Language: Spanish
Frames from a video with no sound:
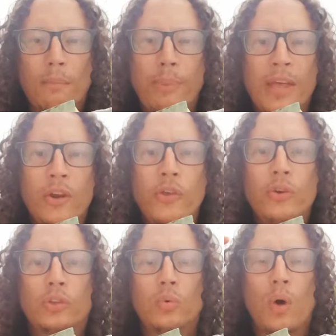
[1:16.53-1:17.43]
Pedro de
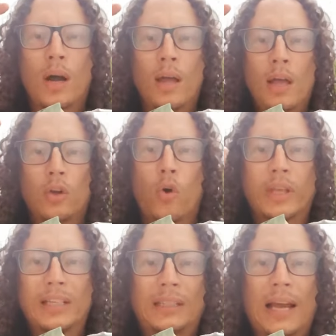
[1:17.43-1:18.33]
Ursúa,
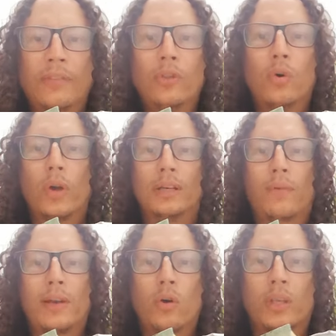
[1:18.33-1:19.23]
conquistando, él
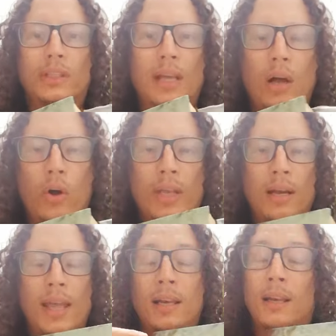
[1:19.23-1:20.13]
fue el conquistador y
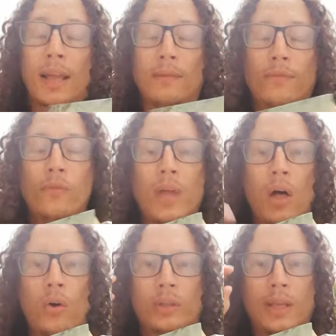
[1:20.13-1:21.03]
el,
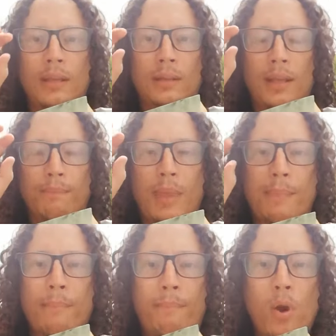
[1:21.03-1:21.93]
fundador de,
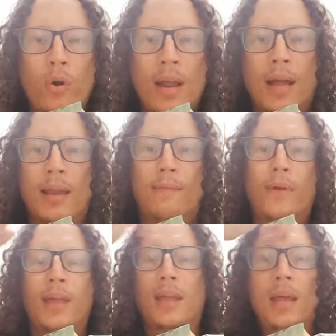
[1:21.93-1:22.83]
Pamplona, él
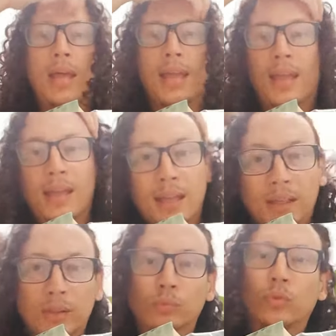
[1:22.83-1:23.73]
fue eh,
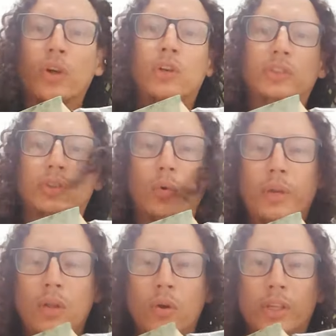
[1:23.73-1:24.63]
eh, uno de los
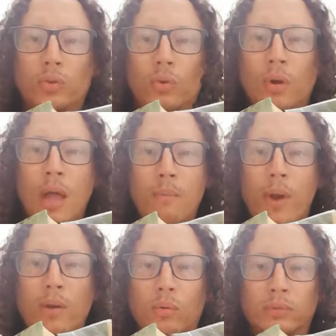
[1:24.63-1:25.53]
descubridores, o
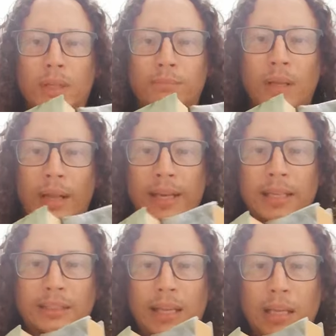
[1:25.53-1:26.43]
bueno, en
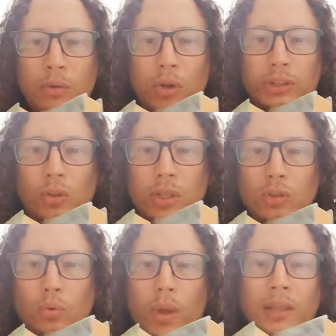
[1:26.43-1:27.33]
este libro es donde
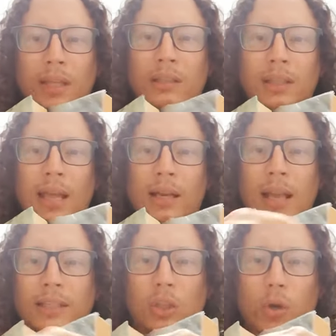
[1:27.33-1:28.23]
nos cuentan de
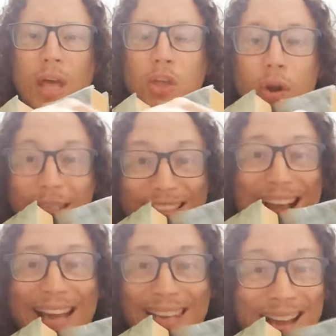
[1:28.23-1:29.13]
la historia de
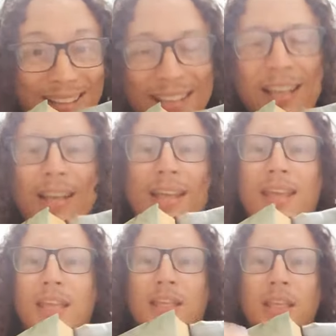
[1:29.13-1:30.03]
Orellana,
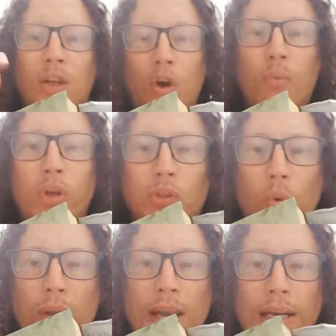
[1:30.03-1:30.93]
eh, y, cómo
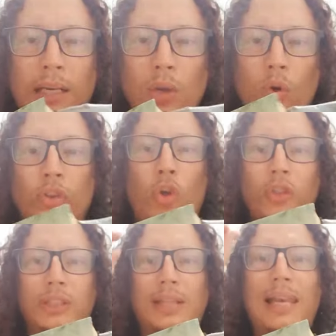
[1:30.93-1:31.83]
descubren el río
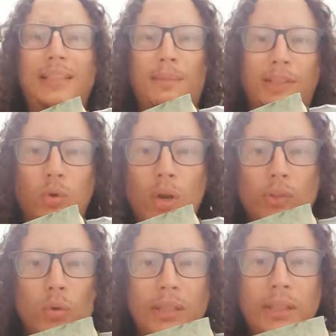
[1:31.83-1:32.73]
donde están las Amazonas,
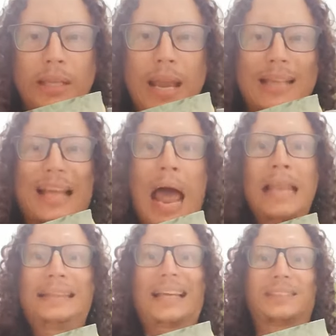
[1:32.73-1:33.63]
unas indígenas
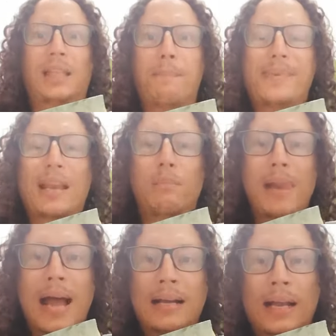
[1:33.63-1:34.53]
altas de piel
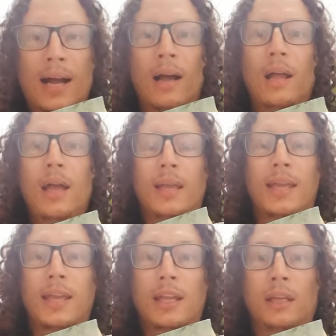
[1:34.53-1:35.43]
blanca,
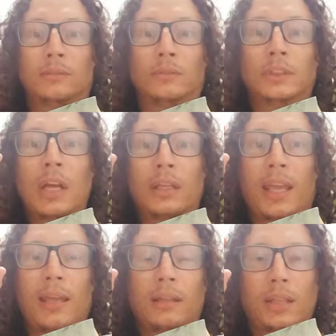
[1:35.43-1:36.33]
em,
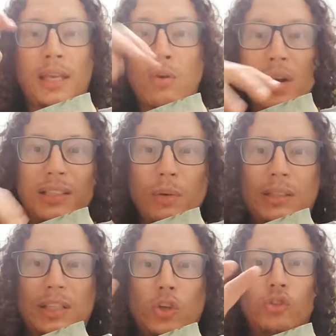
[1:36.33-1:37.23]
que tenían una
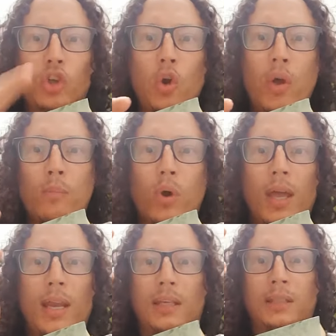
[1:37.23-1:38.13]
civilización solo de
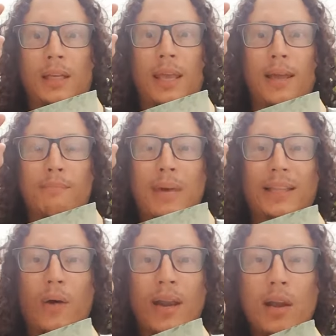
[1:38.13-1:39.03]
mujeres, que
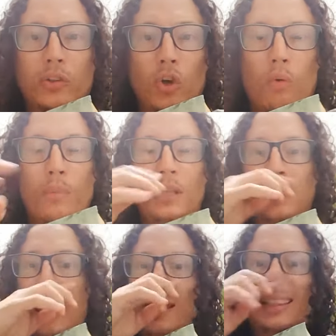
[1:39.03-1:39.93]
mataban a los
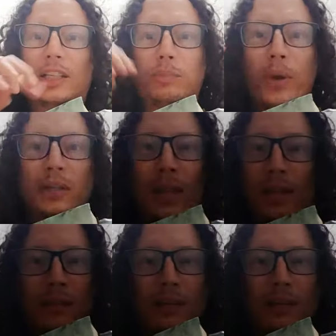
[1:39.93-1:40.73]
hombres después de,